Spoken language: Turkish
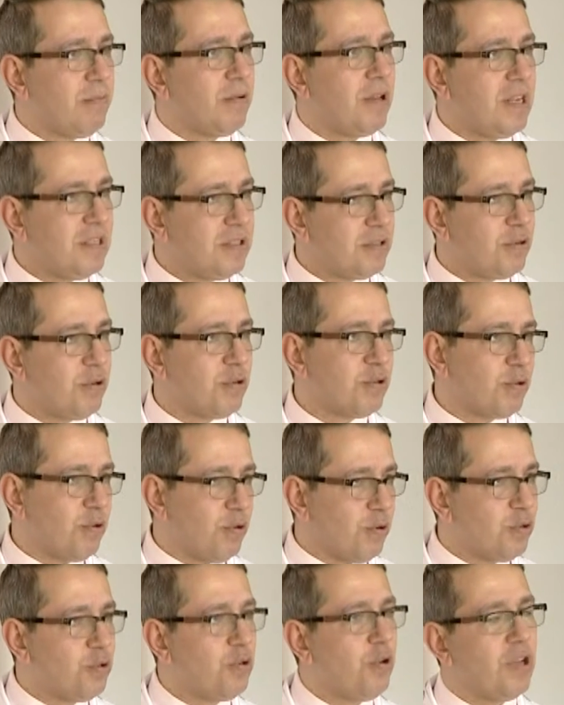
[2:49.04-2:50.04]
bulaş söz
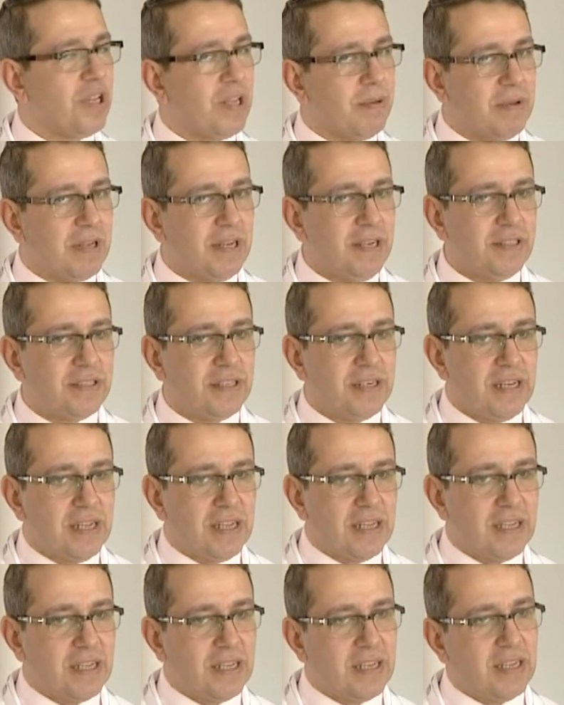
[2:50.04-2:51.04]
konusu olabilir.
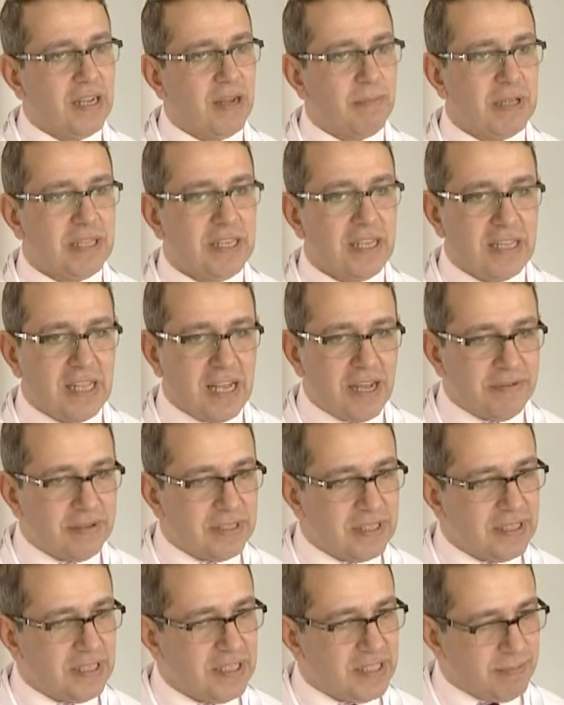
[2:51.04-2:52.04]
E, ama
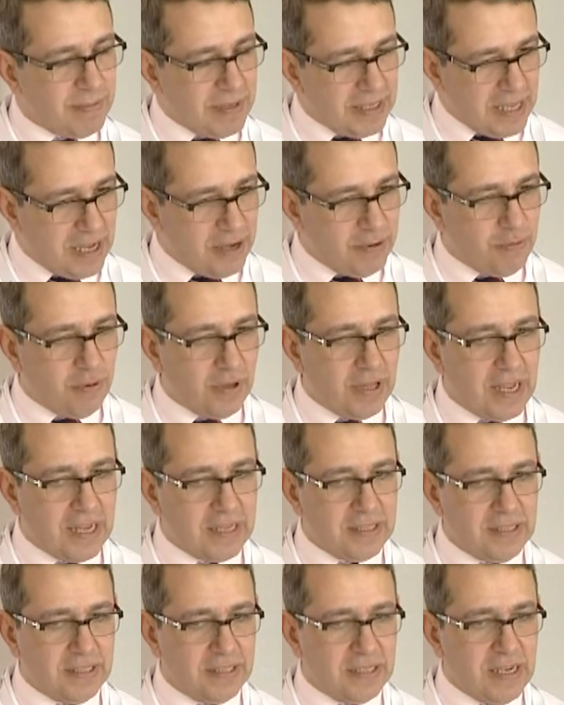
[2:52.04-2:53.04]
tedavisi nispeten
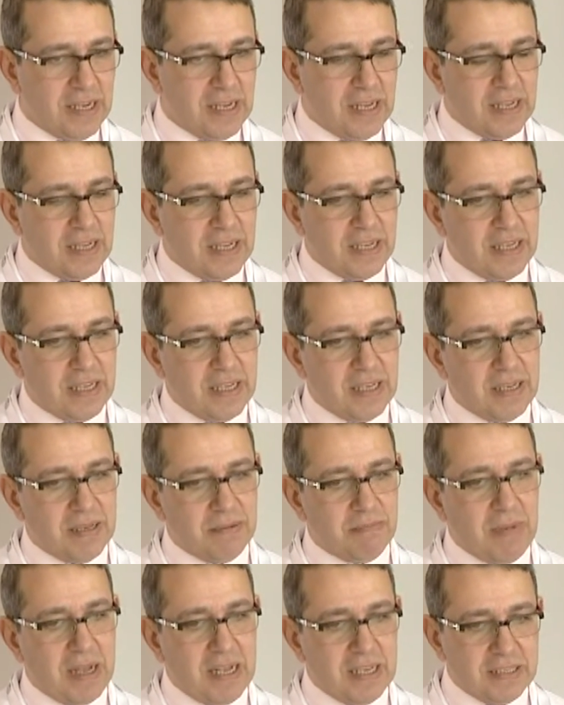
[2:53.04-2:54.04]
kolaydır. E,
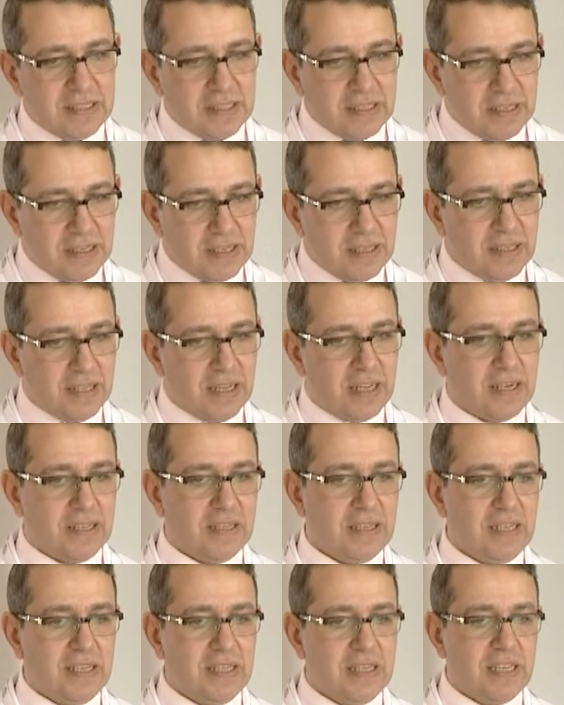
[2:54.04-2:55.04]

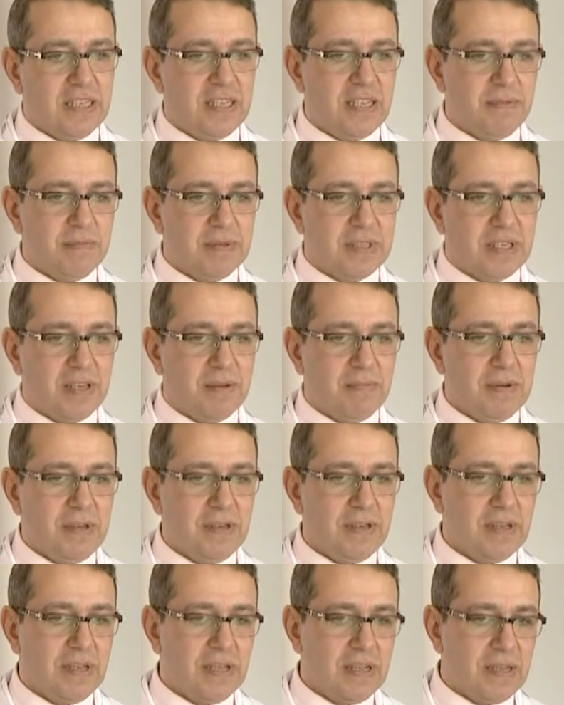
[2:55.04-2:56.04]
bazılarında dediğimiz gibi
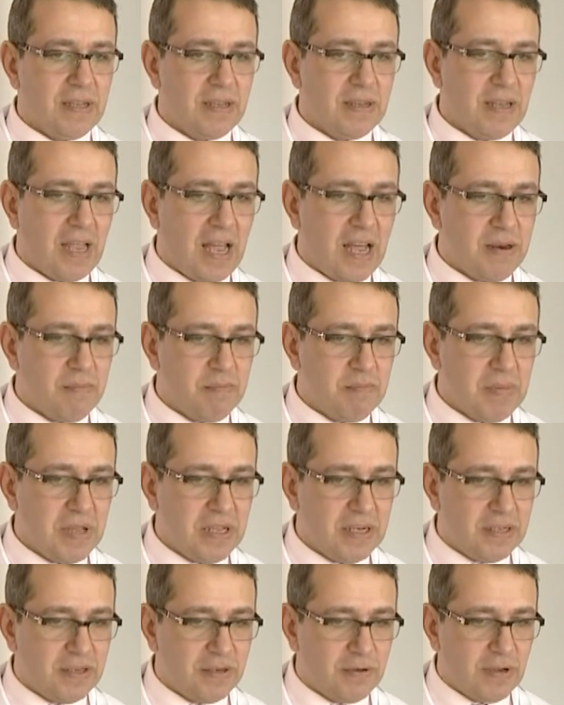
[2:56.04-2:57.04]
e, yani
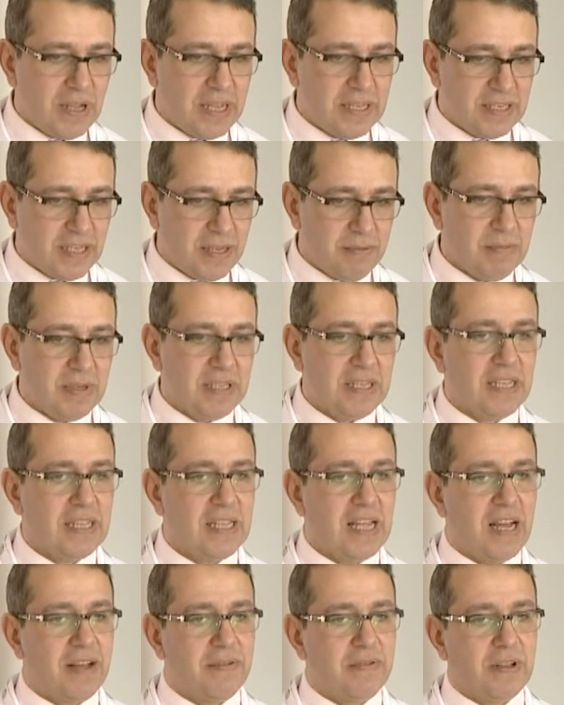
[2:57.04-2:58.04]
bir etkin bir
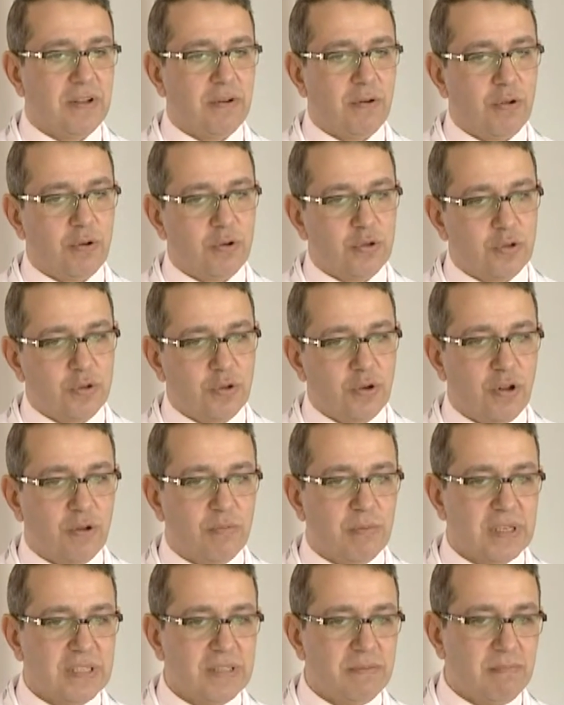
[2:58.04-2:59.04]
tedavi olsun
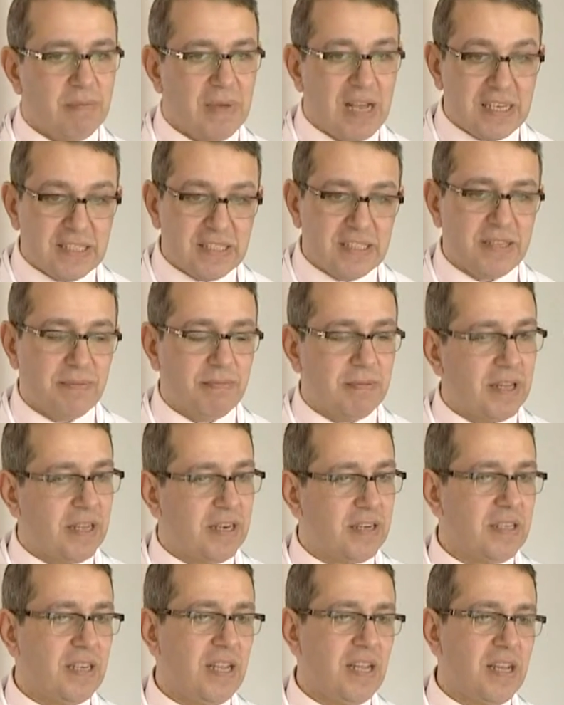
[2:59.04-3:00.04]
olmasın bazı
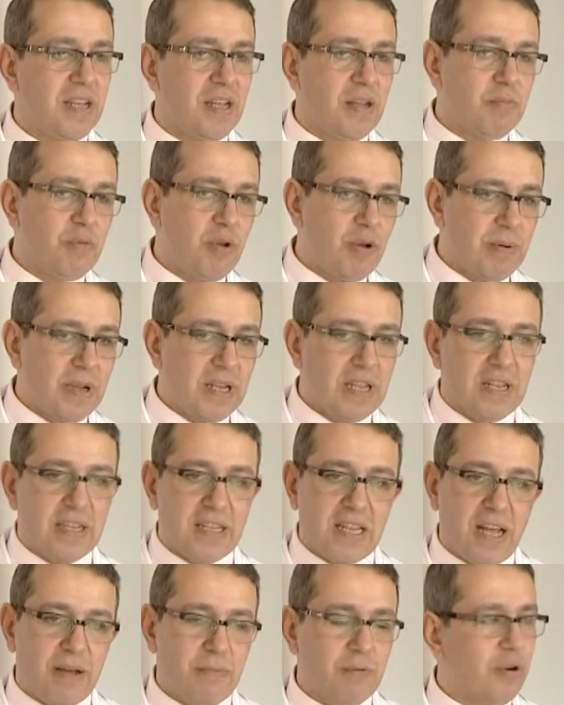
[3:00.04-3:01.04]
tiplerinde böbrek
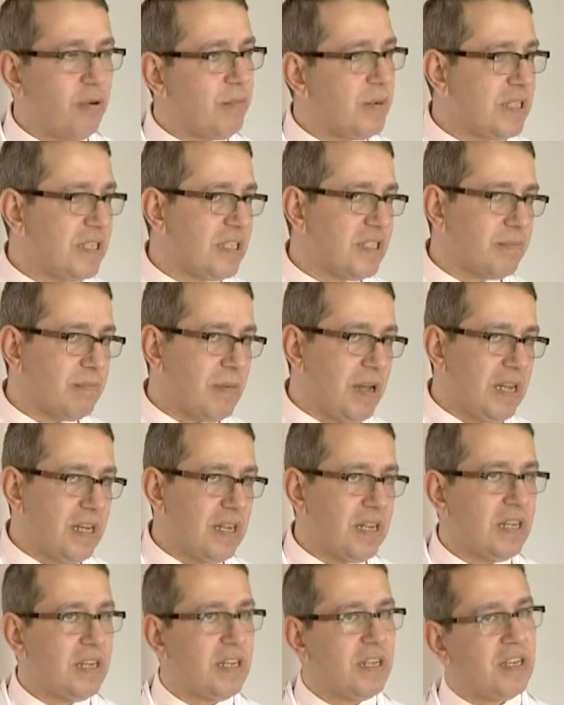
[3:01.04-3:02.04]
iltihabı romatizma
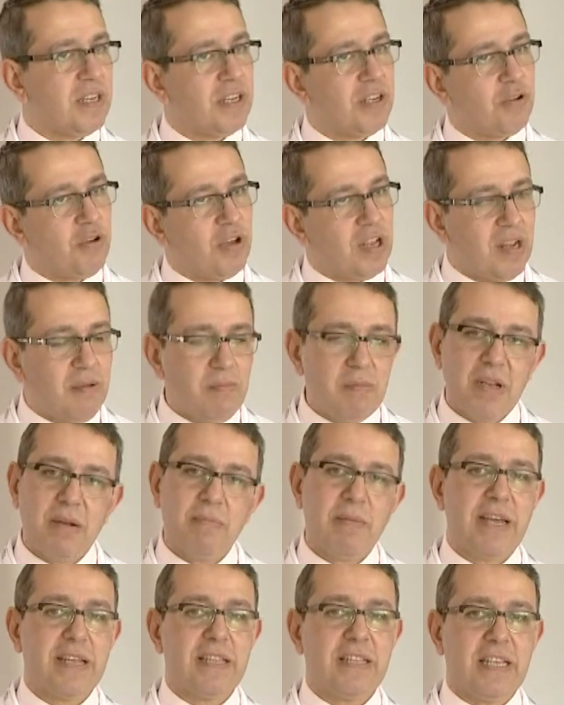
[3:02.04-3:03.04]
e,
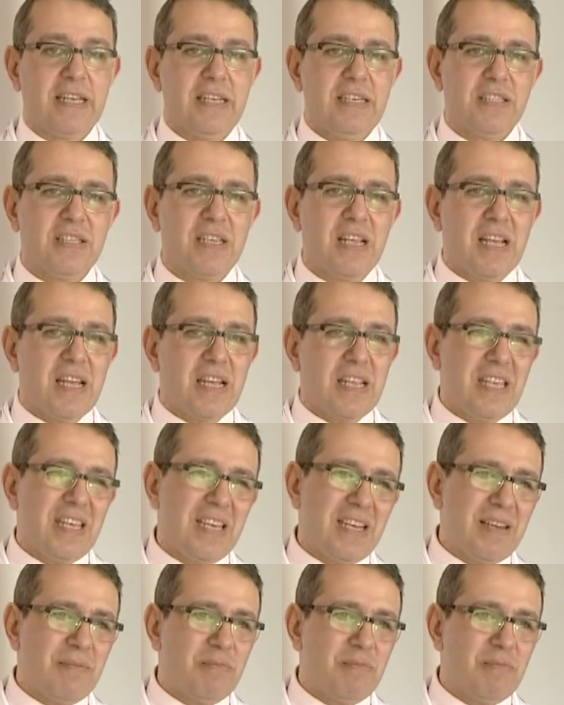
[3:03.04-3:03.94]
görebilmekteyiz. Ki